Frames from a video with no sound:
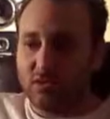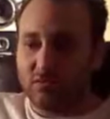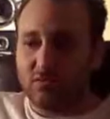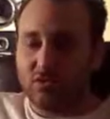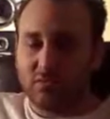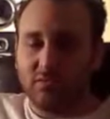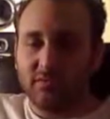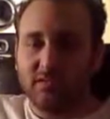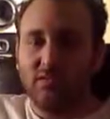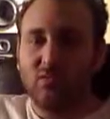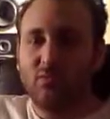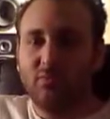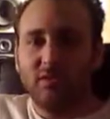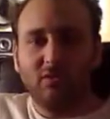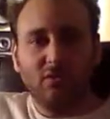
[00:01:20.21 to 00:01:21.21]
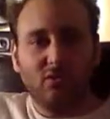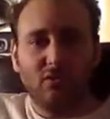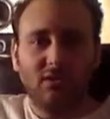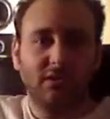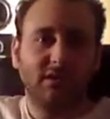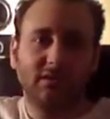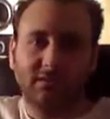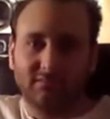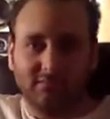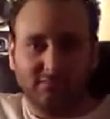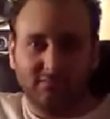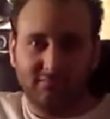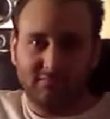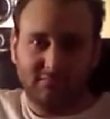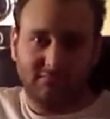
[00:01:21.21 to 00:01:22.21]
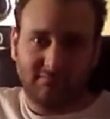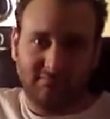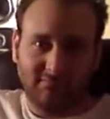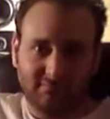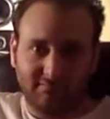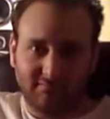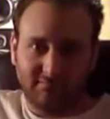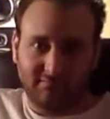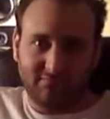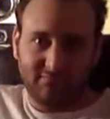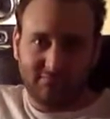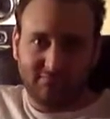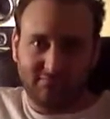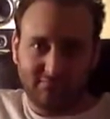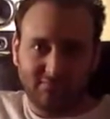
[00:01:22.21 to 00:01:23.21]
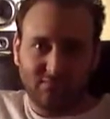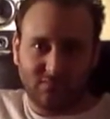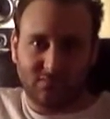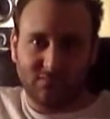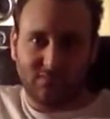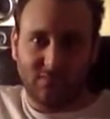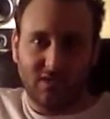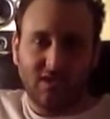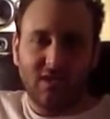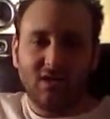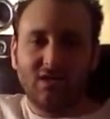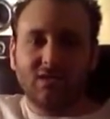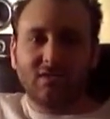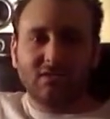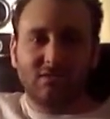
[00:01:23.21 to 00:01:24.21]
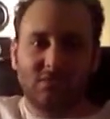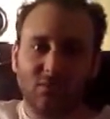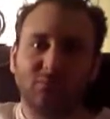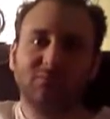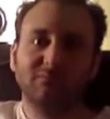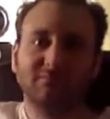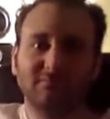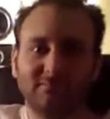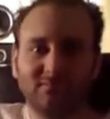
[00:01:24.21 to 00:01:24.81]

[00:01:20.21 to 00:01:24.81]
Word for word: je dirais franchement, c'est le couplet de juggling. Le couplet de juggling qui fait comment Un